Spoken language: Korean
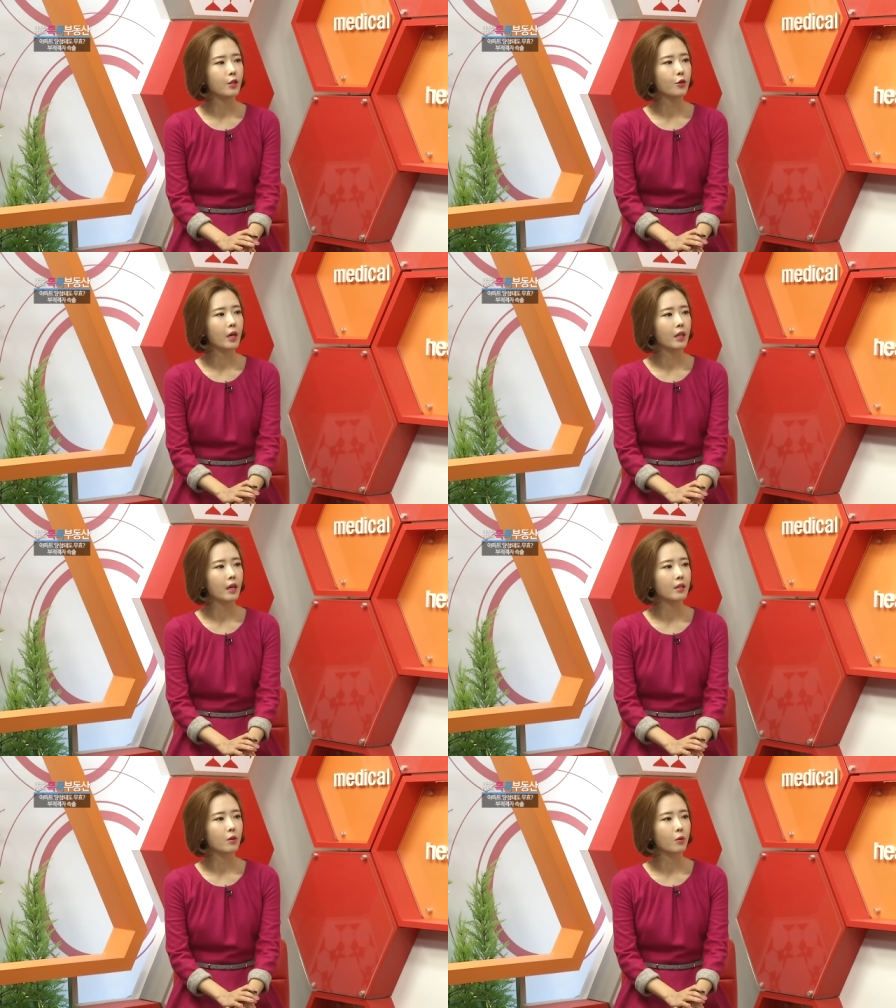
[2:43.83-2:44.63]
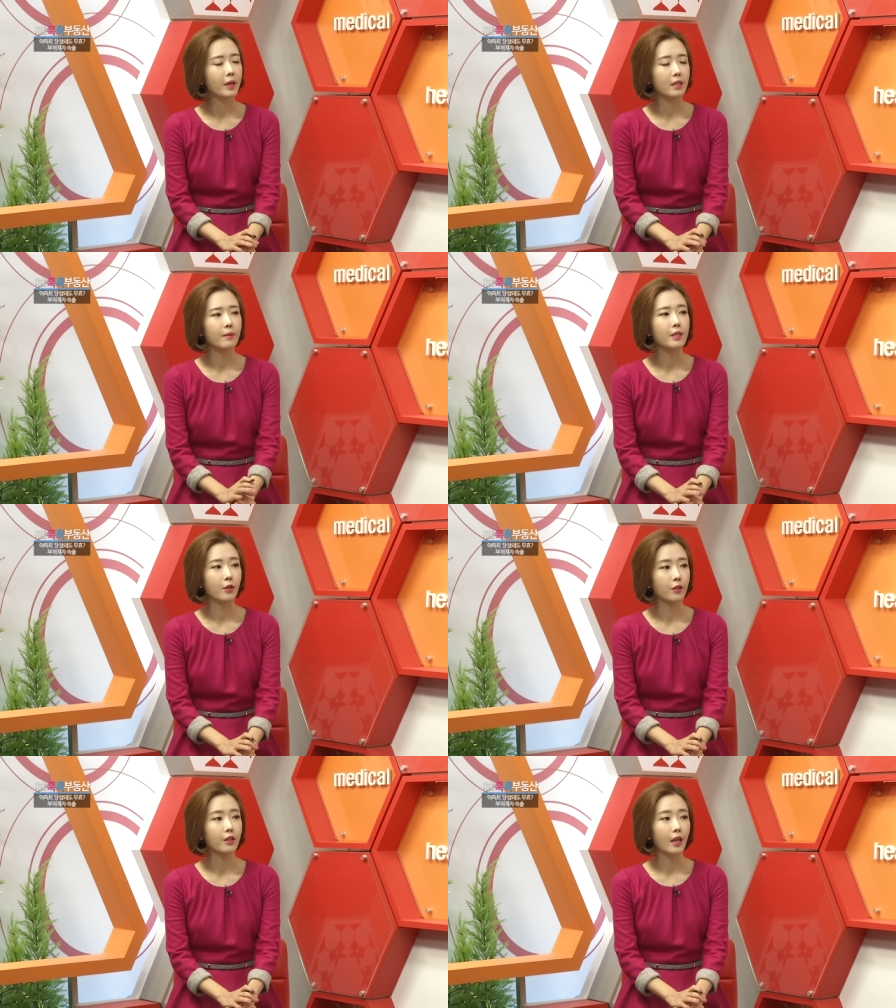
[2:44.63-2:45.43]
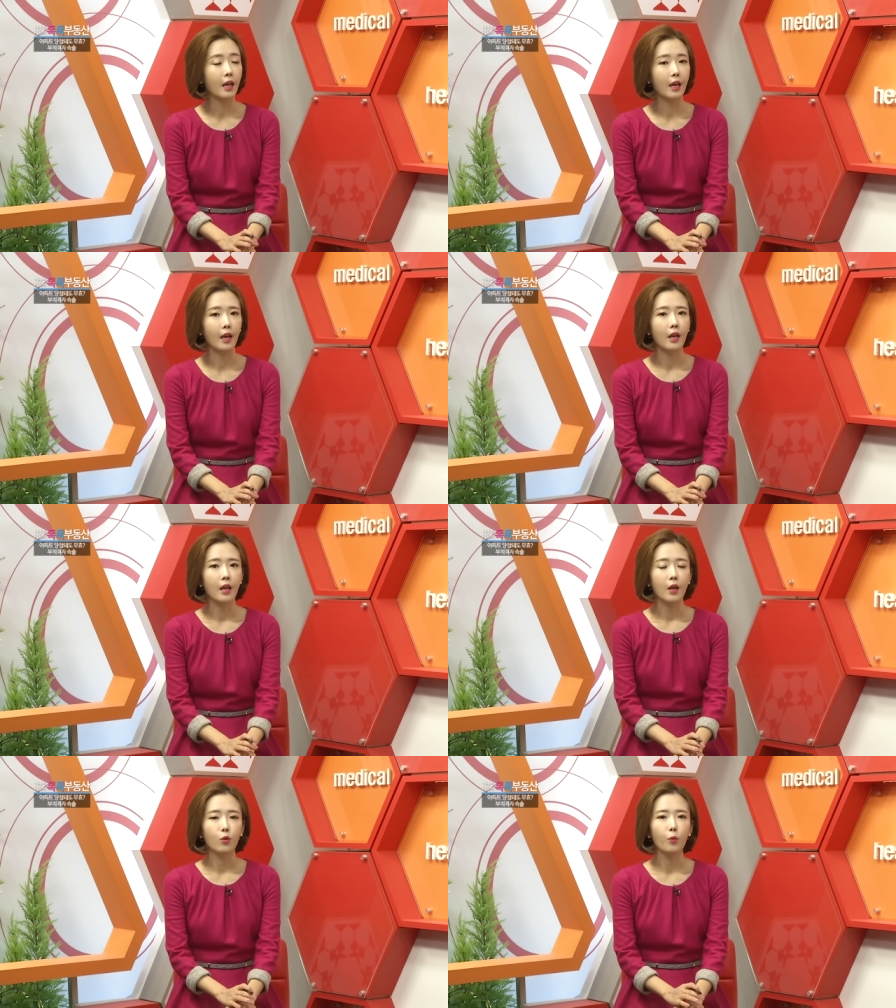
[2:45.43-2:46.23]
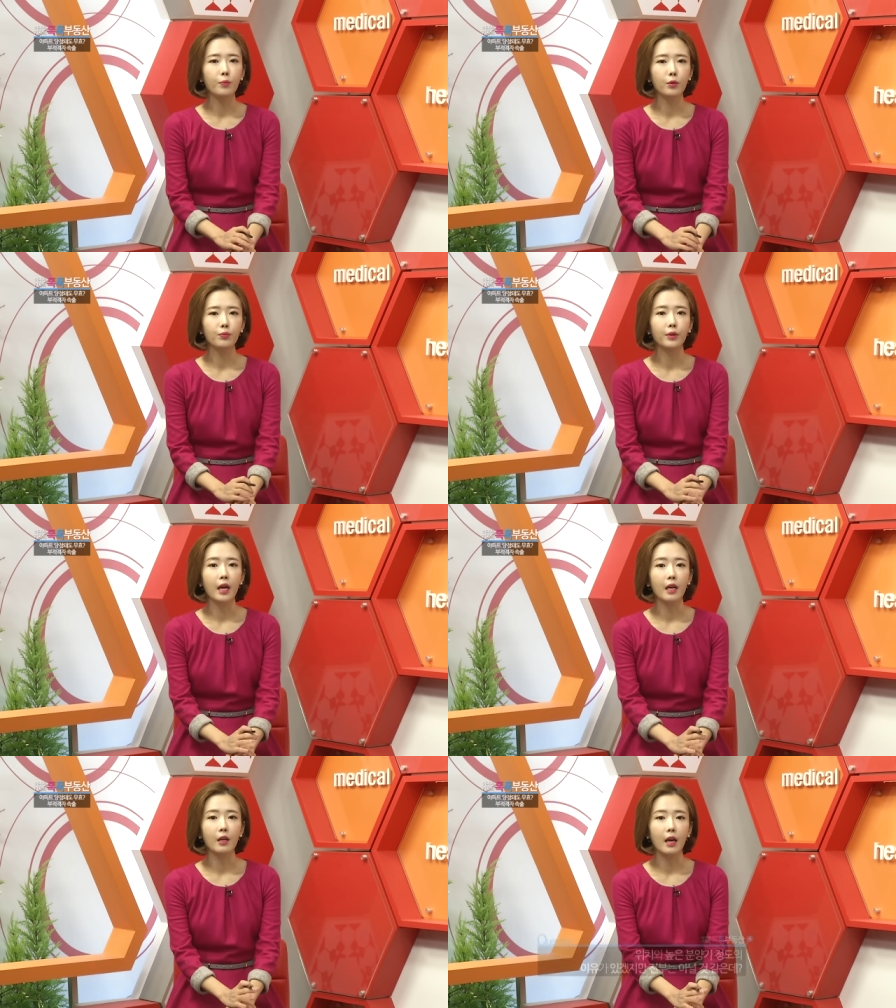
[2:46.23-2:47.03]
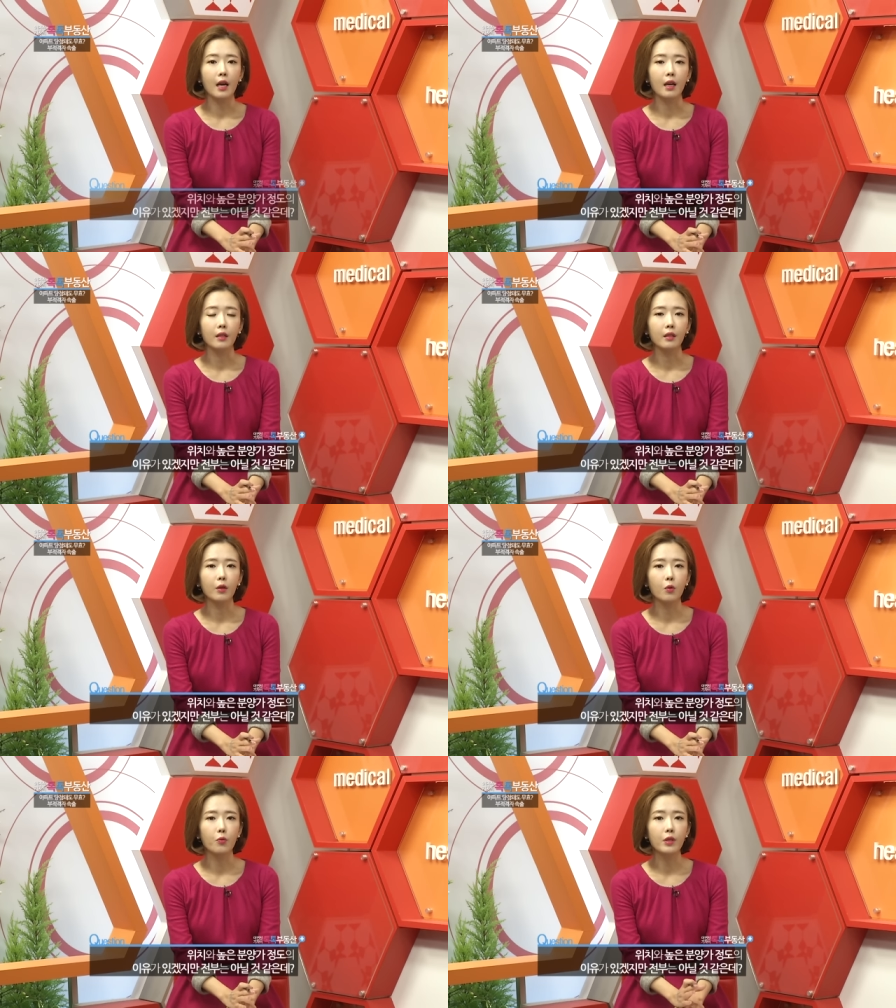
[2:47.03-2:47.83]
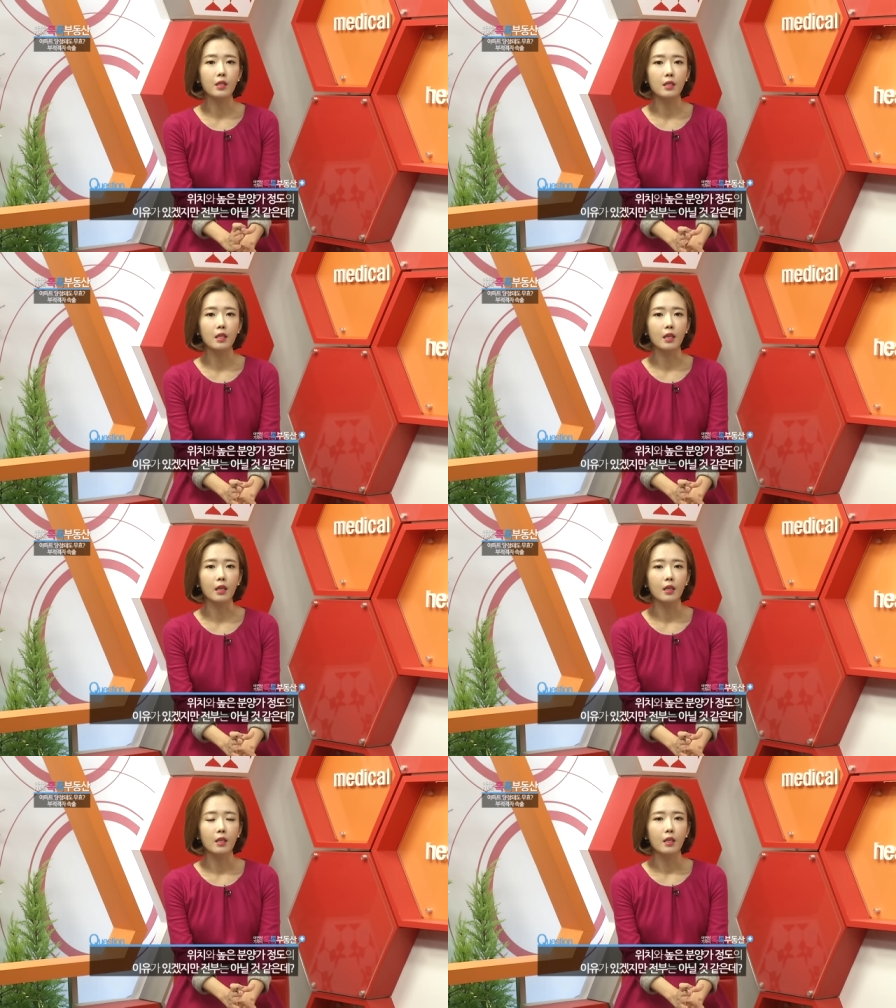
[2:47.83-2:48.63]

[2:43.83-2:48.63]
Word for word: 이유에 대해서도 말씀하셨는데 높은 분양가 그리고 위치